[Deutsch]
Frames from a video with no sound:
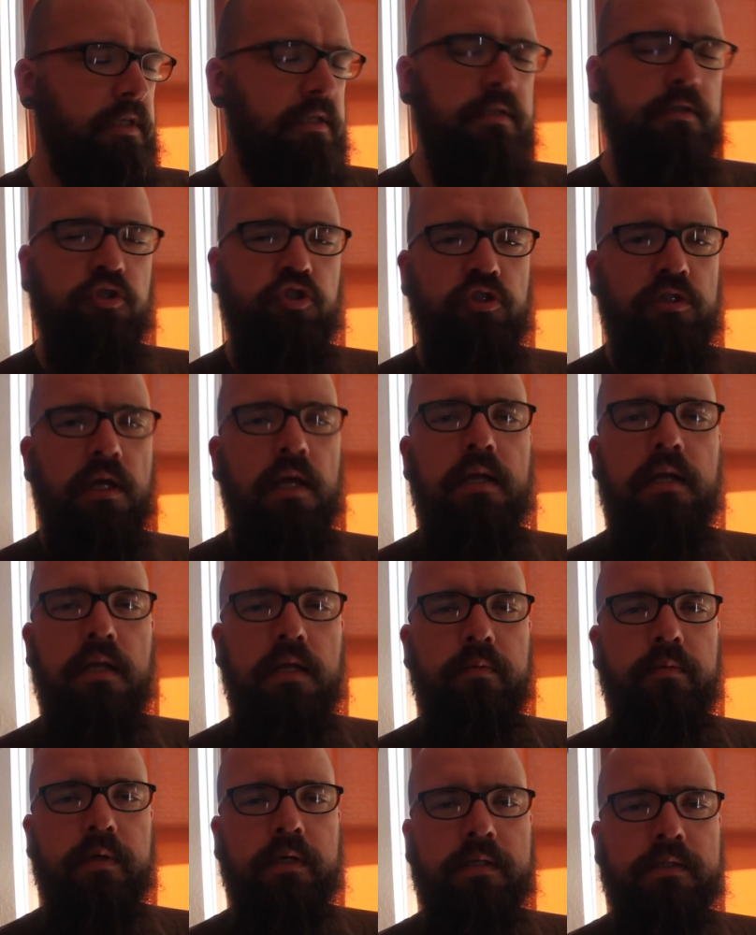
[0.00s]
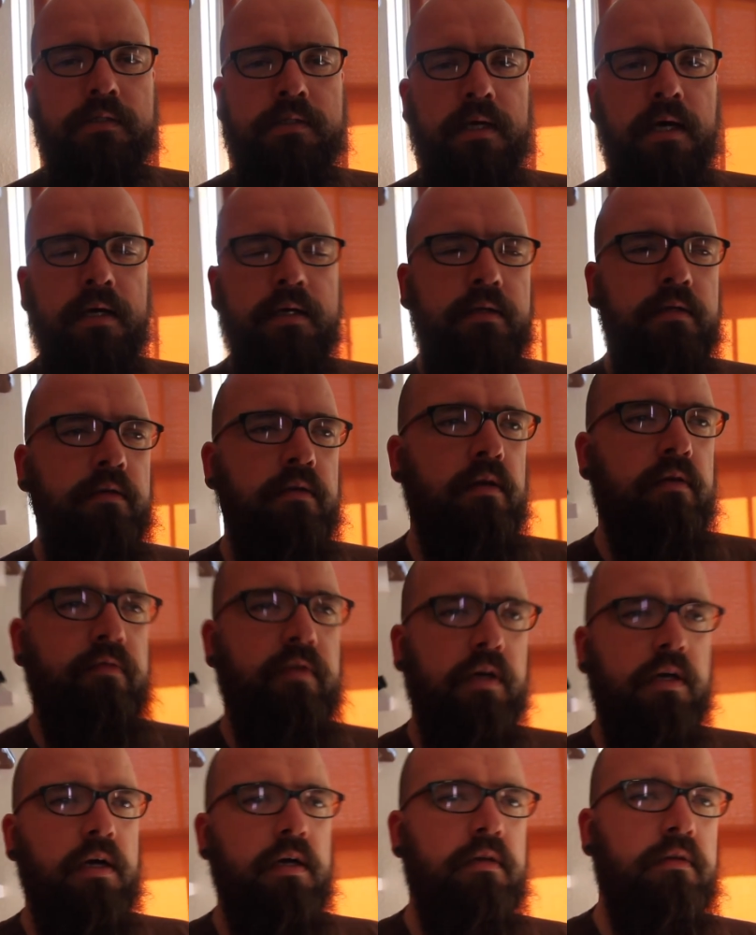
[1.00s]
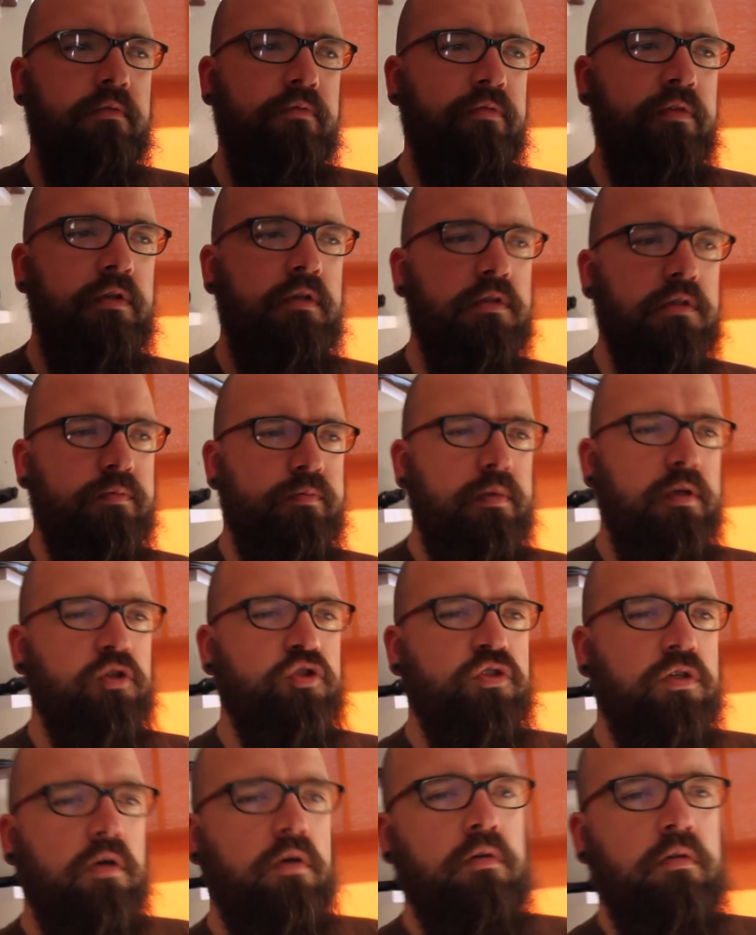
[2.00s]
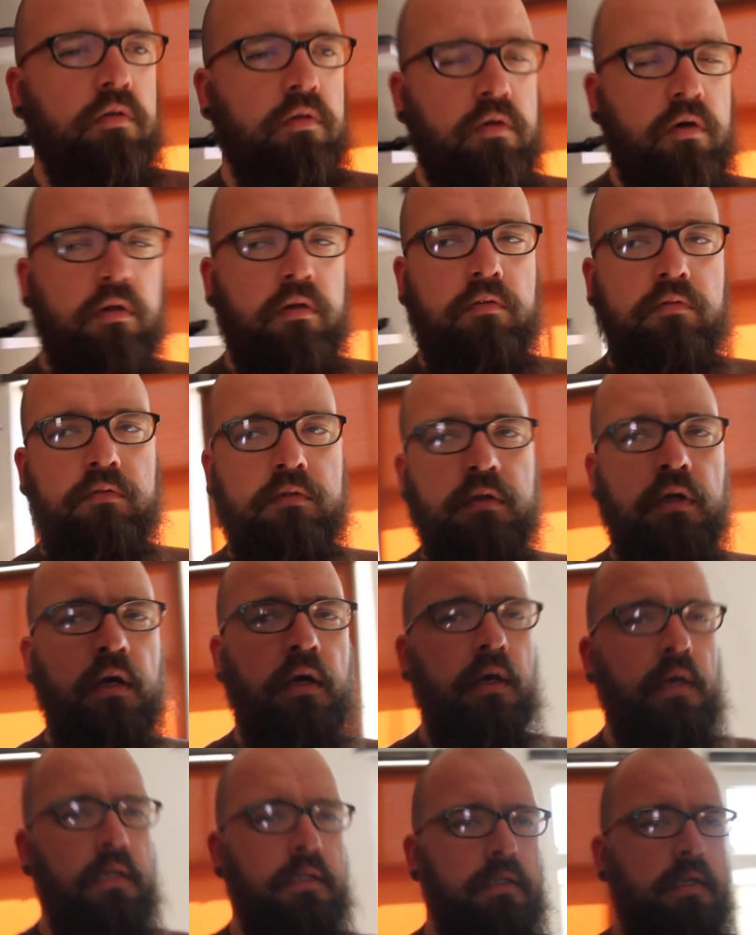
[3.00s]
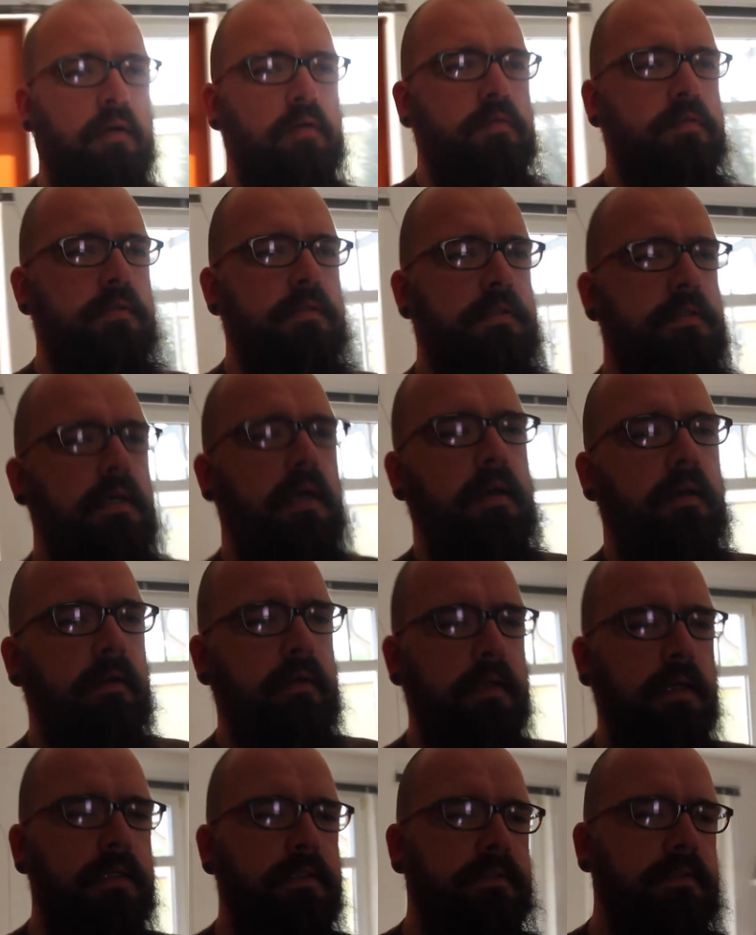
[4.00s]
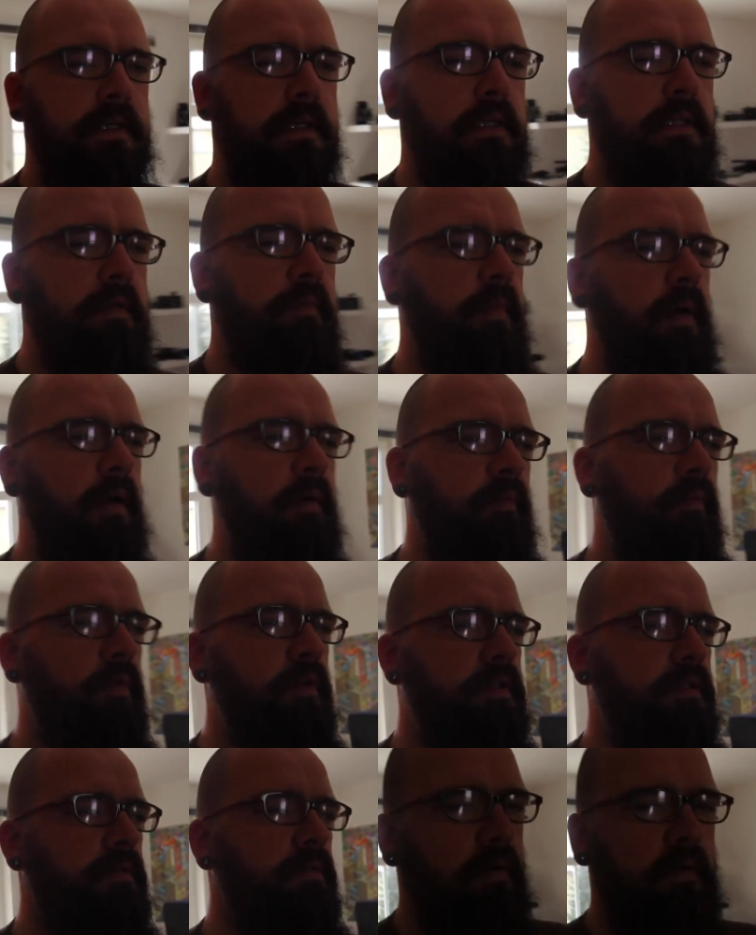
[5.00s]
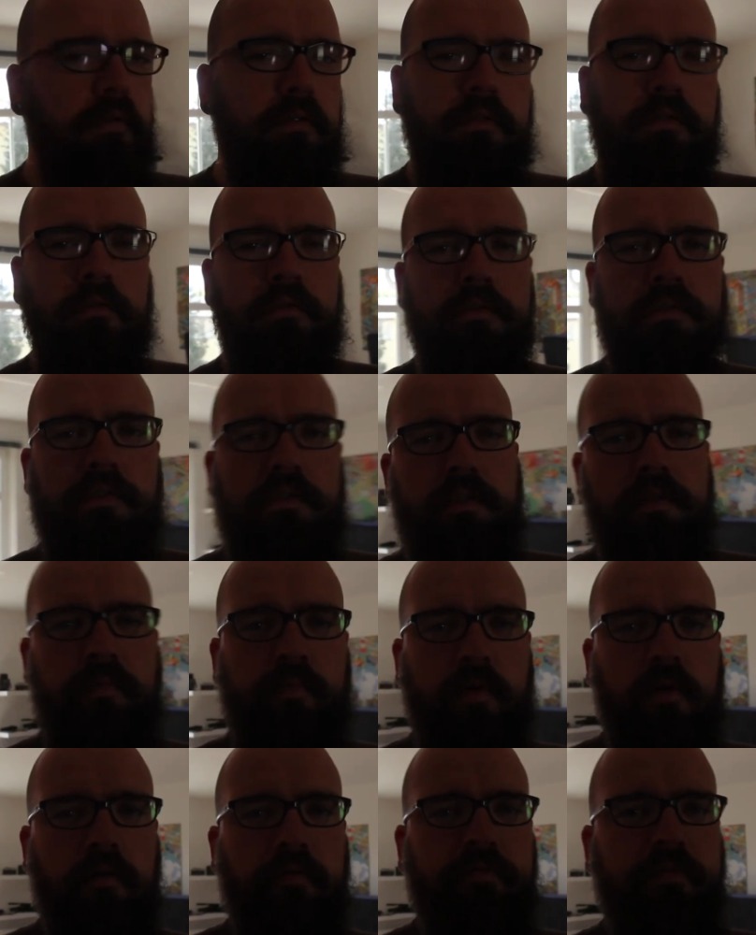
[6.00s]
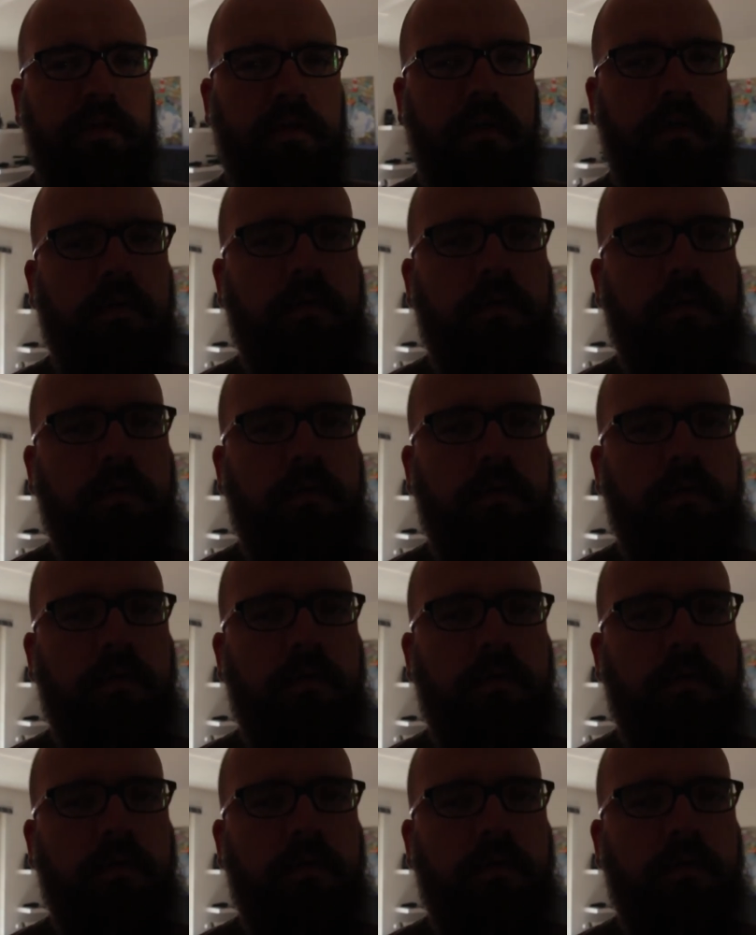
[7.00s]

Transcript: Diese schnelllebige Zeit, in der wir keine Videos mehr schauen können und tausend Sachen gleichzeitig machen müssen und uns nicht mehr auf Dinge